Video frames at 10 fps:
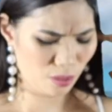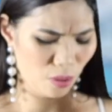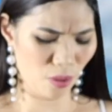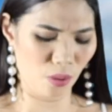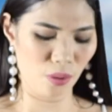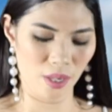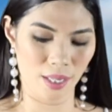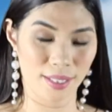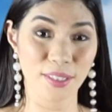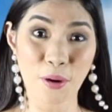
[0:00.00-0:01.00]
So,
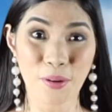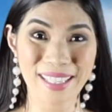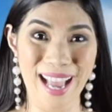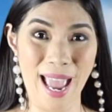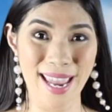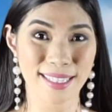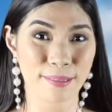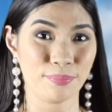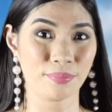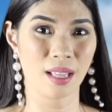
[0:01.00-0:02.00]
yun
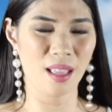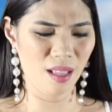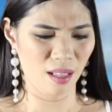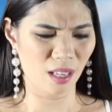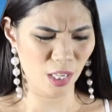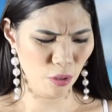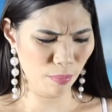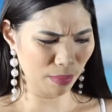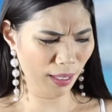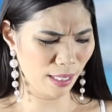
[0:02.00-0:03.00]
guys, kayo,
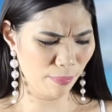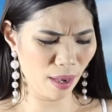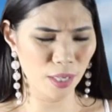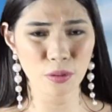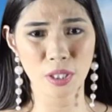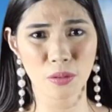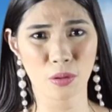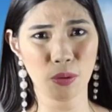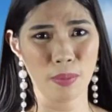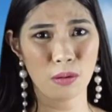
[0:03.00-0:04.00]
mamili ba kayo
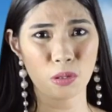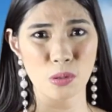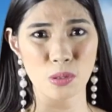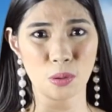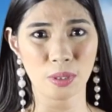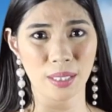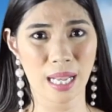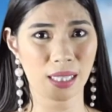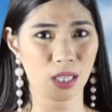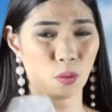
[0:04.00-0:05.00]
dito? Ano bang gusto nyo
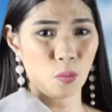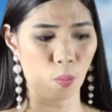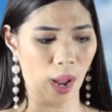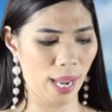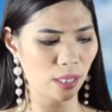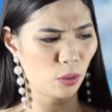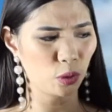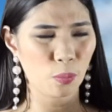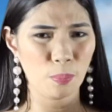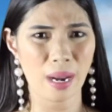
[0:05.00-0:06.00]
suotin natin? Tong white
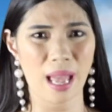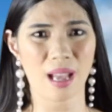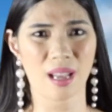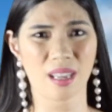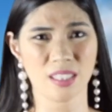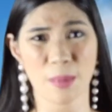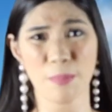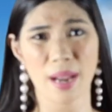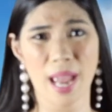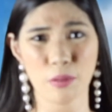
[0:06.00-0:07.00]
or tong black?
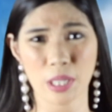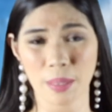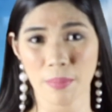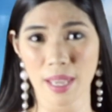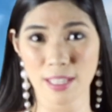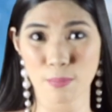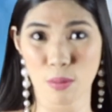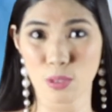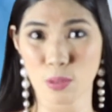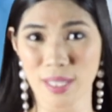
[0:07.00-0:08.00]
Siyempre, ayaw natin
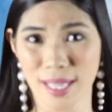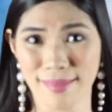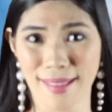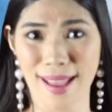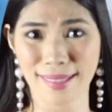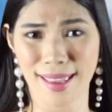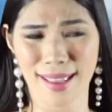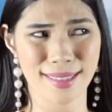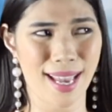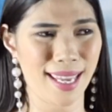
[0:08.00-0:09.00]
ma-expose yung skin
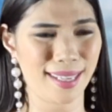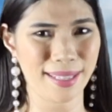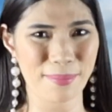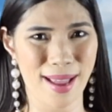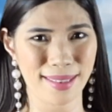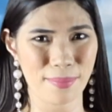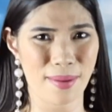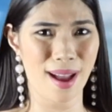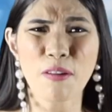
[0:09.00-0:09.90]
natin. Sayang naman, di ba?